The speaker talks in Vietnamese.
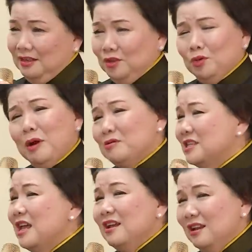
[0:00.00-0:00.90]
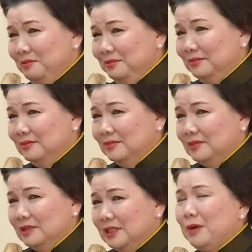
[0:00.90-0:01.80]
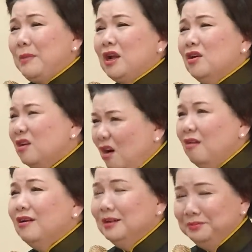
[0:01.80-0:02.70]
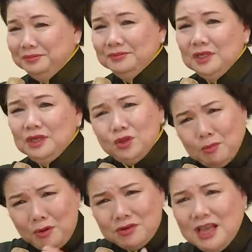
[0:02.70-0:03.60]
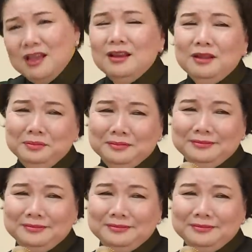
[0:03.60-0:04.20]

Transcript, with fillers: Tôi bảo dễ lắm. Các bạn nói khó lắm. Tôi bảo dễ lắm.